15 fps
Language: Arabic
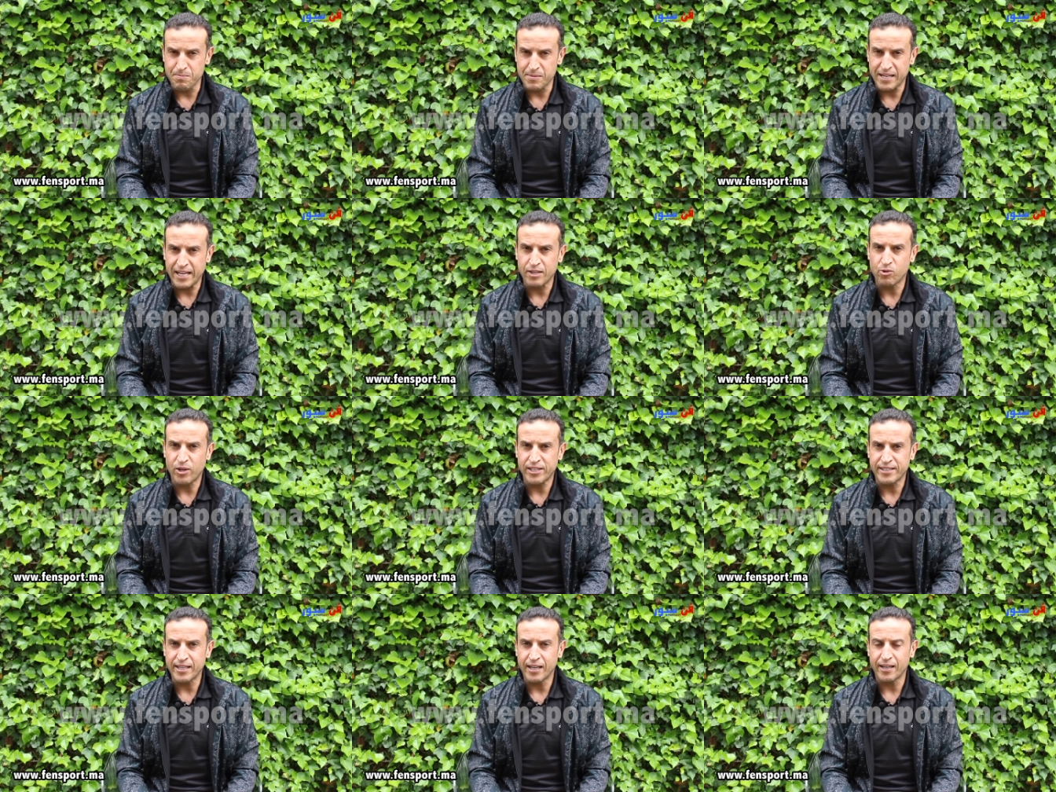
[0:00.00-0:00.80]
عادوا
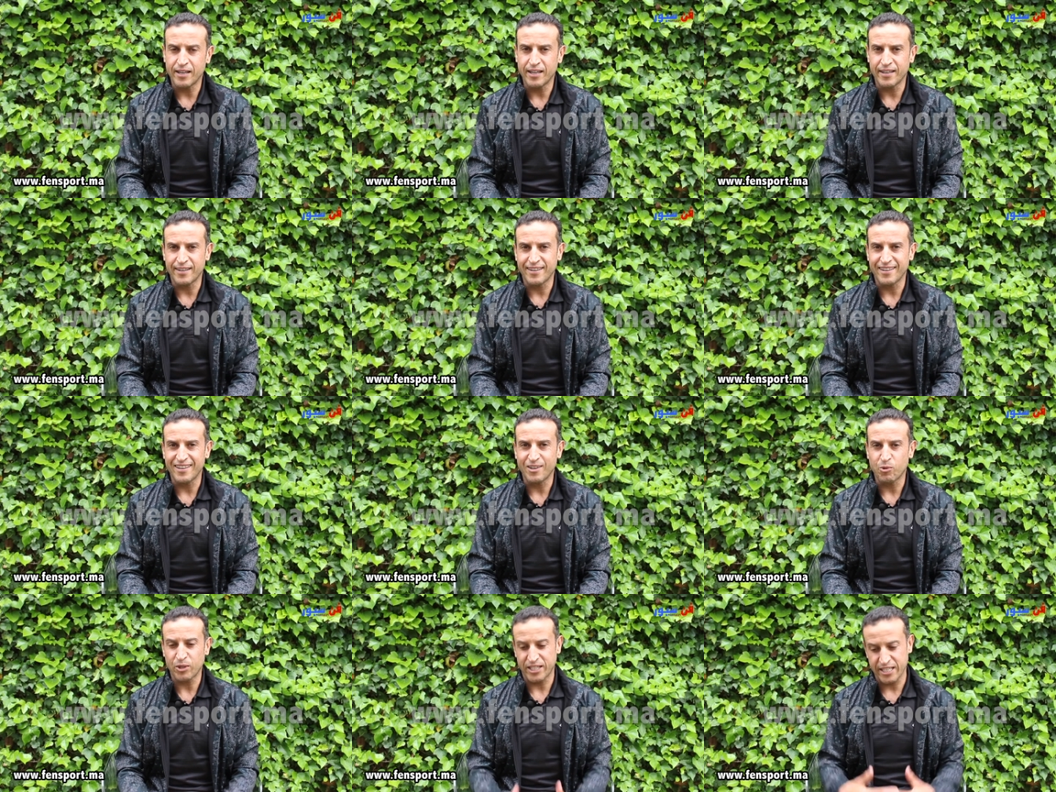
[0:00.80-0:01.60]
عندنا هاد
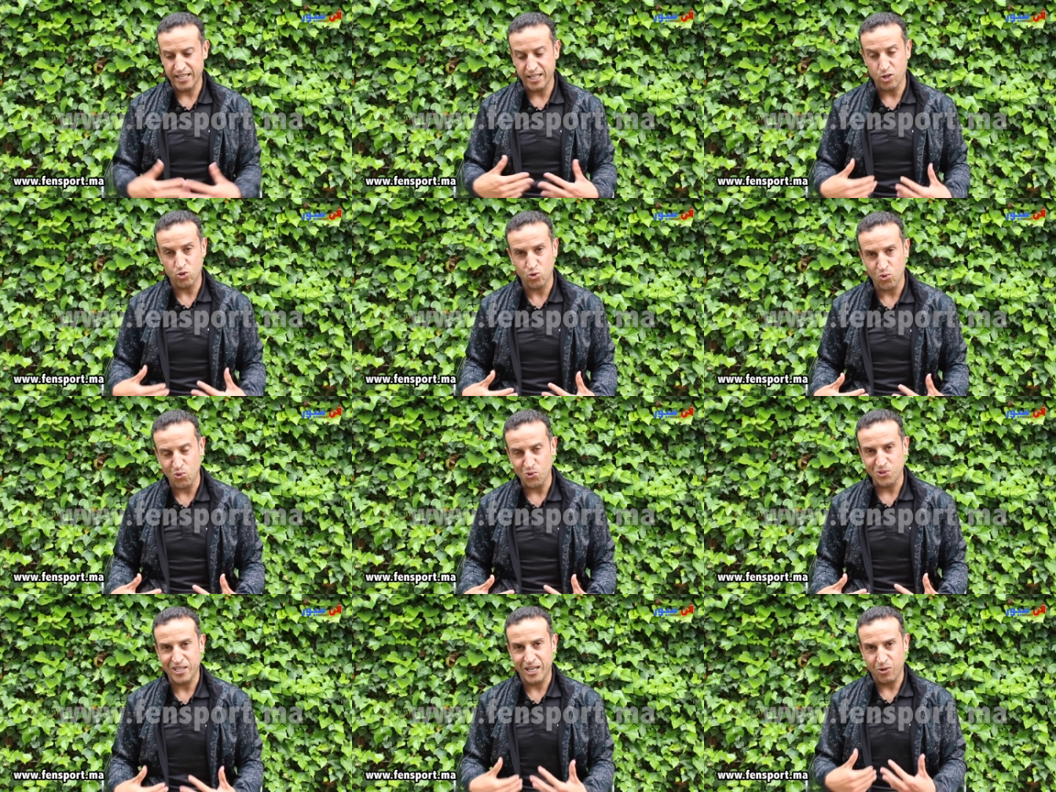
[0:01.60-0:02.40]
الوضعيه
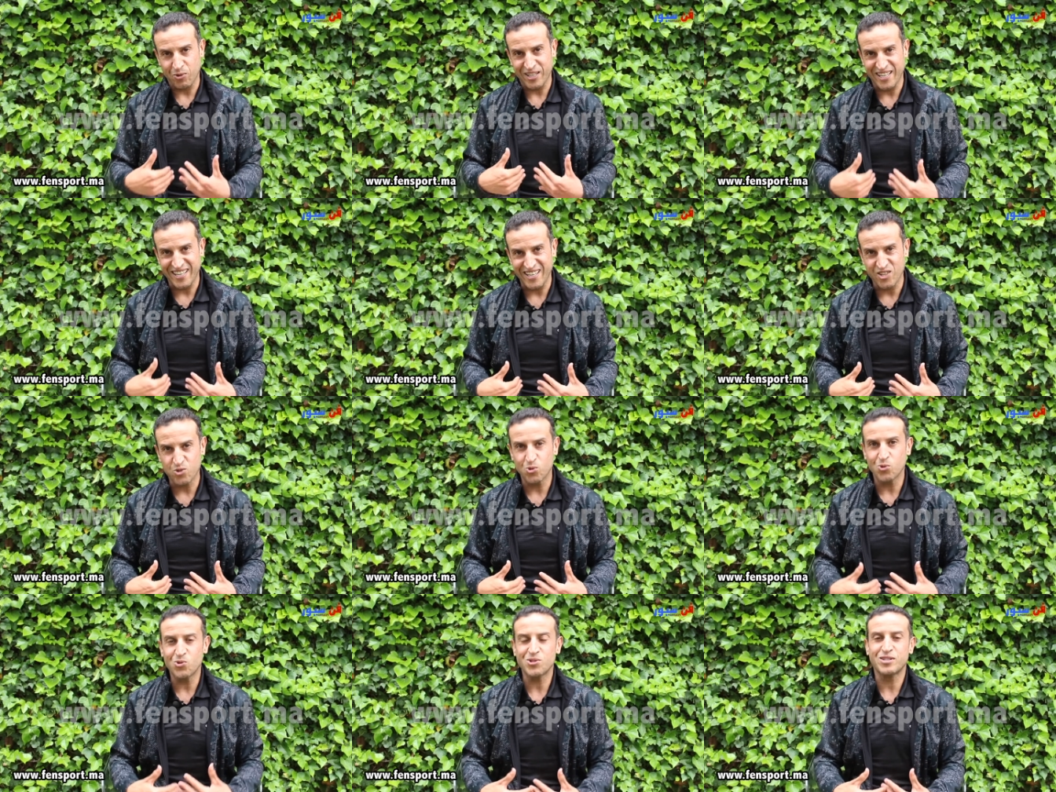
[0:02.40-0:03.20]
الجلوس هاد الوضعيه
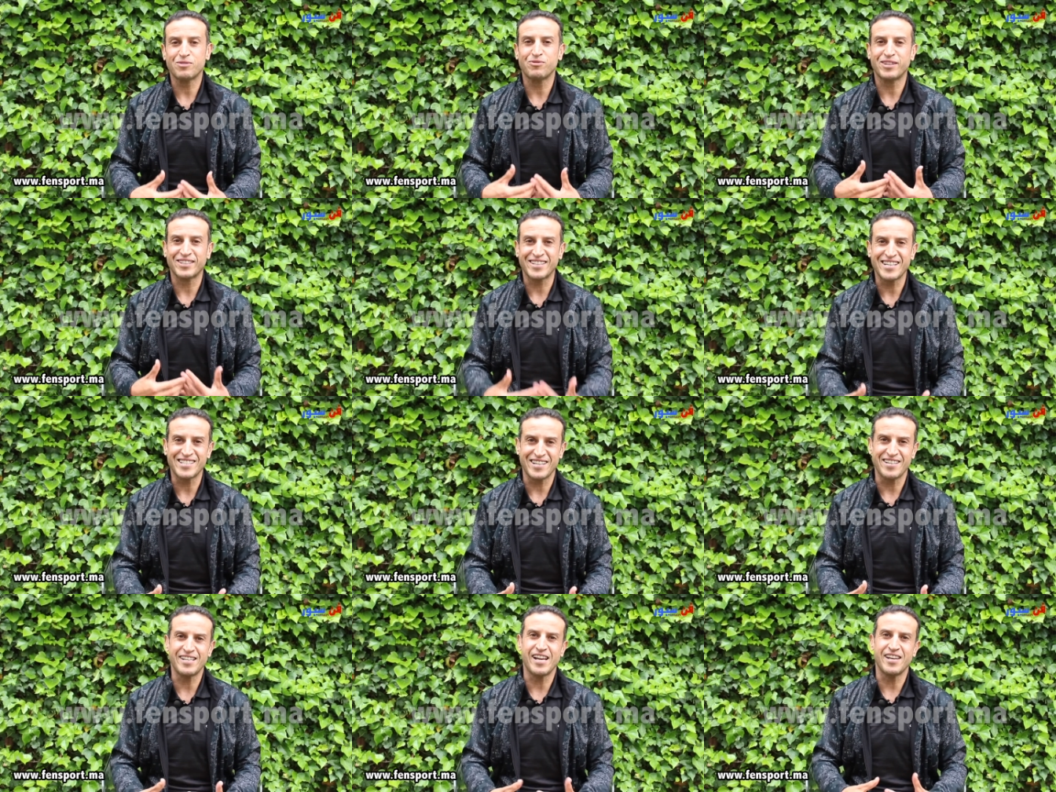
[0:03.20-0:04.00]
الجلوس فرضات
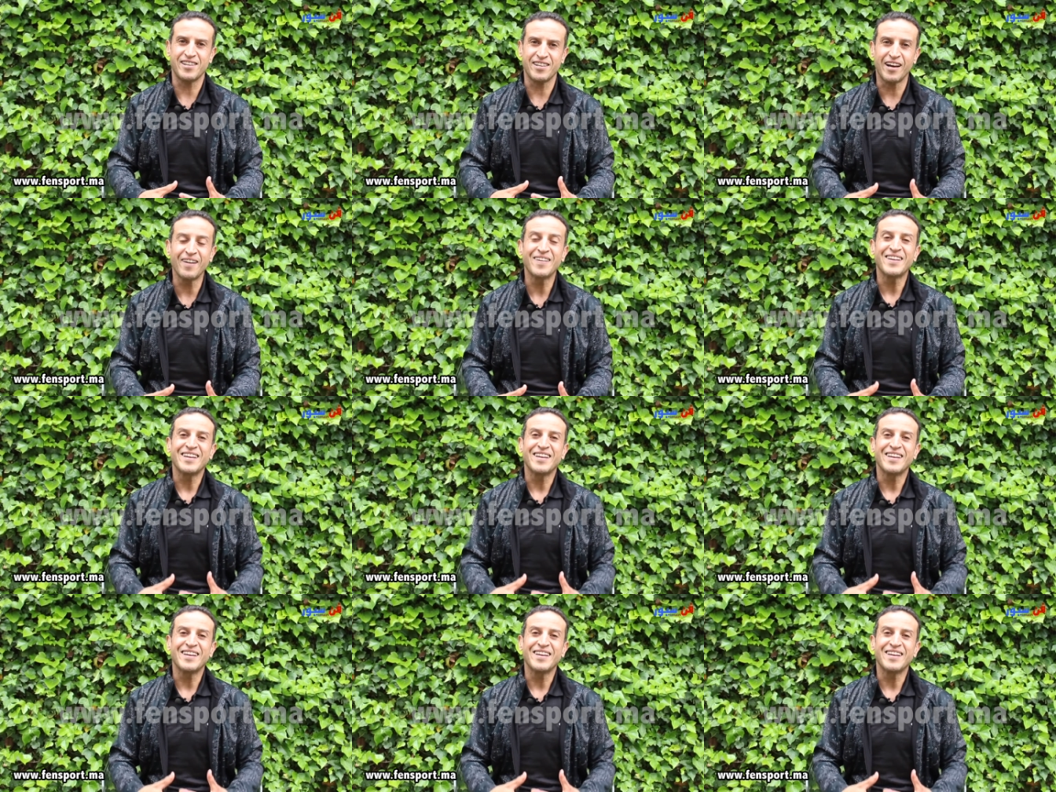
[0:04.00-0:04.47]
عنا ان